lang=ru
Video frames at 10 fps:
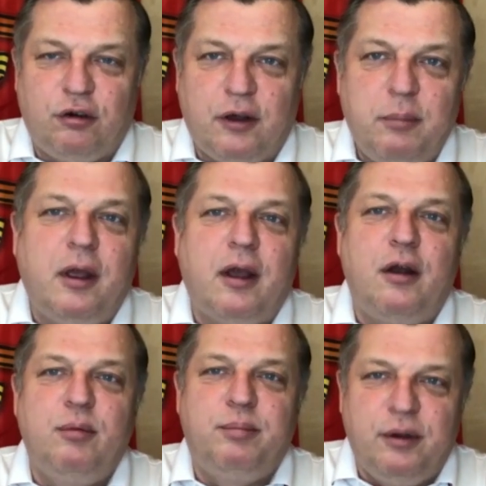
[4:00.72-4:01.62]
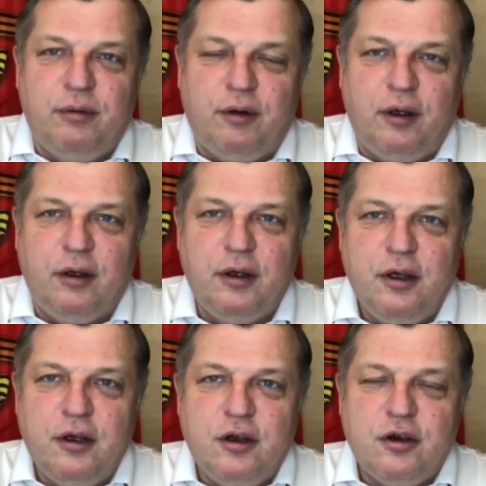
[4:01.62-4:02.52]
она миролюбивая,
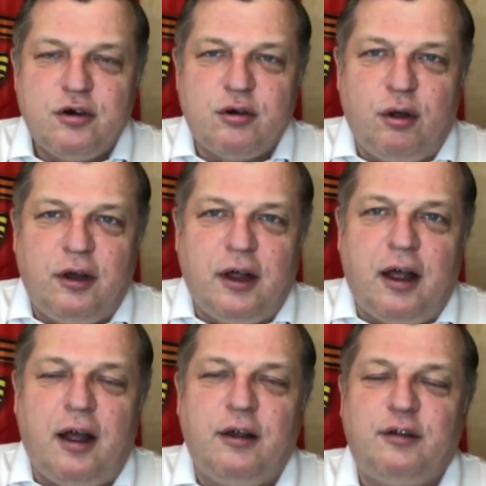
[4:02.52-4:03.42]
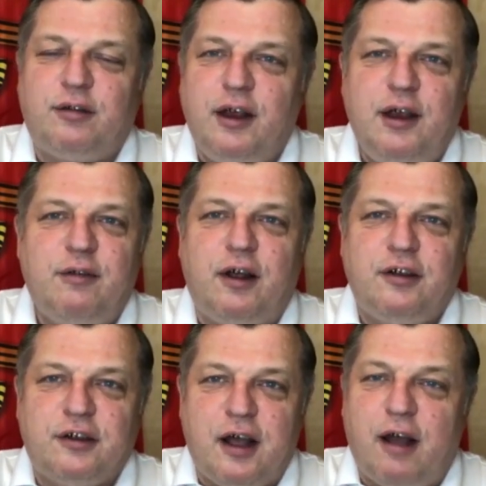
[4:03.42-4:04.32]
что она свои
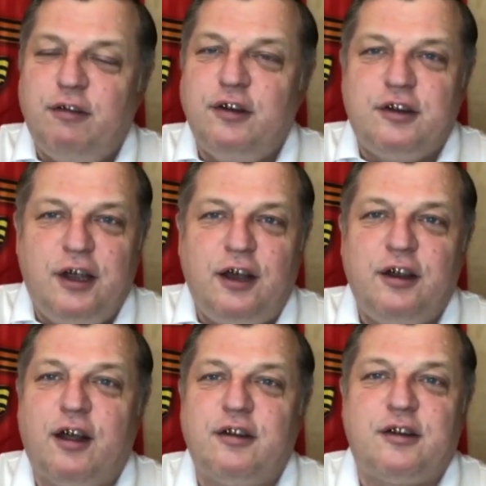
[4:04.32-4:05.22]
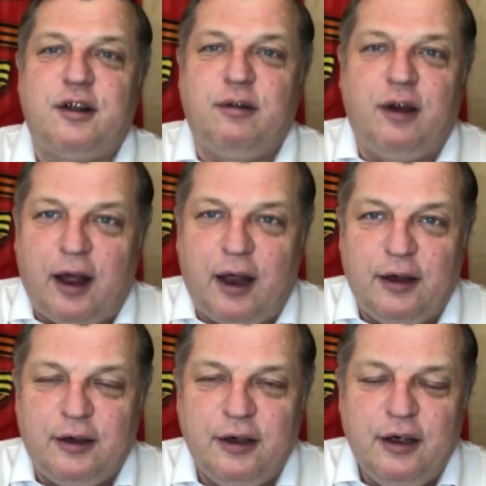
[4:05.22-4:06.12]
войска везде не
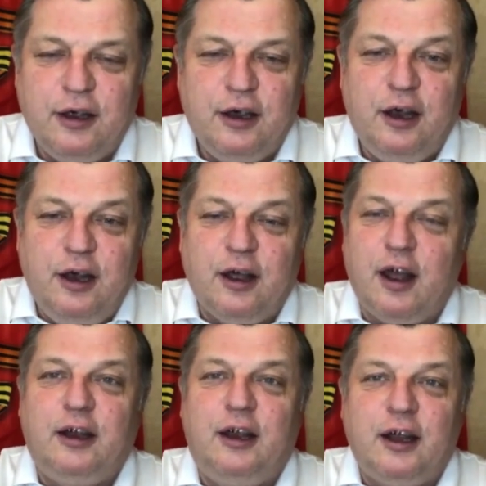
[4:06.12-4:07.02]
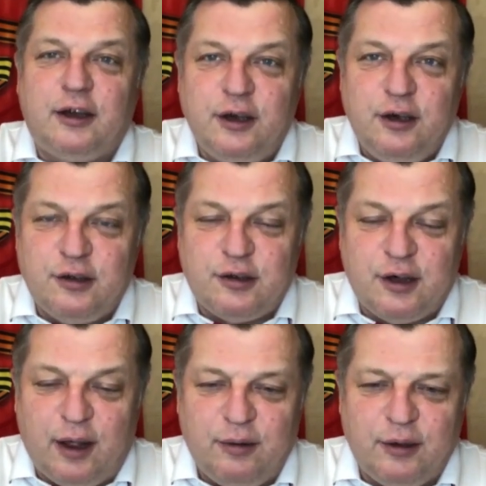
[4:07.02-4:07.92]
расставляет или ракеты не
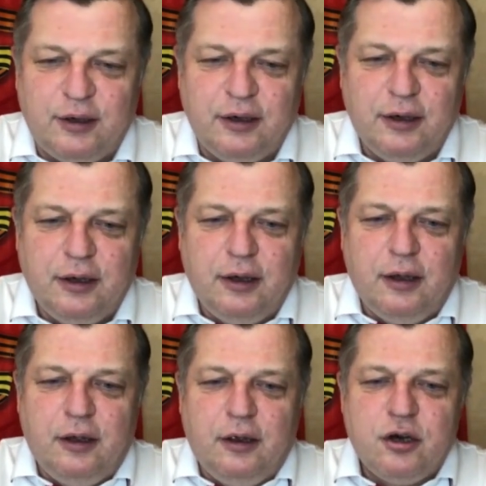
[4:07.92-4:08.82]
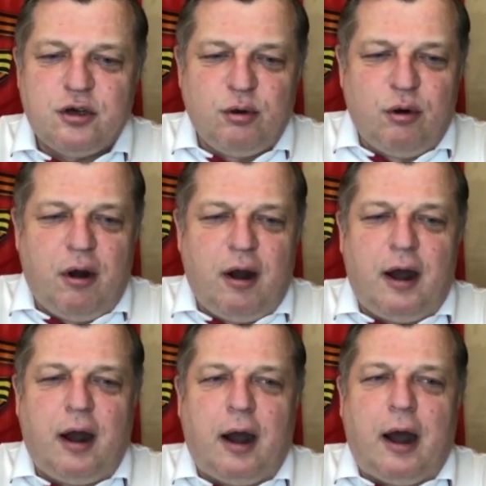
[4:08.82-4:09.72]
ставит, что
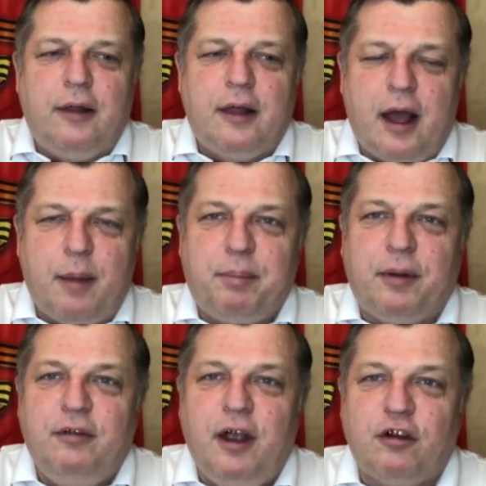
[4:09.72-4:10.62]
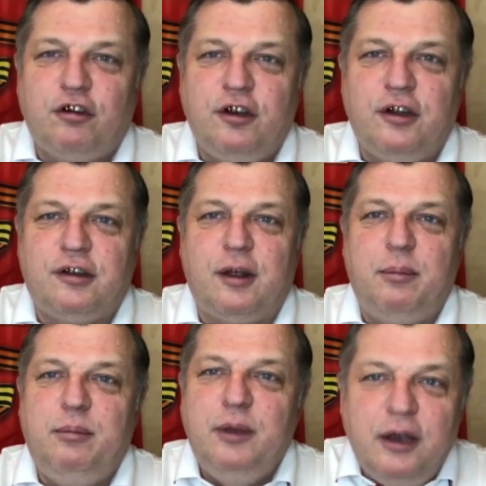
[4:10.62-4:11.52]
она приверженница
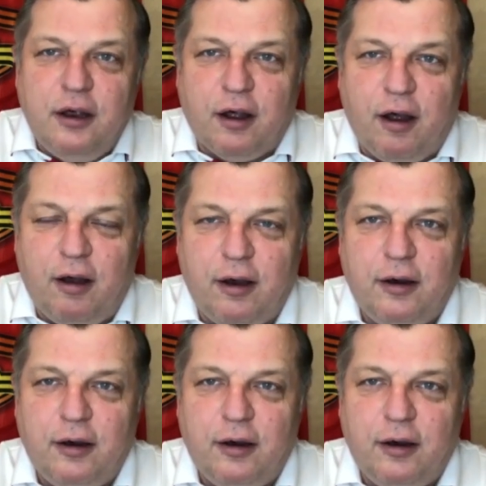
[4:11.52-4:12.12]
мира,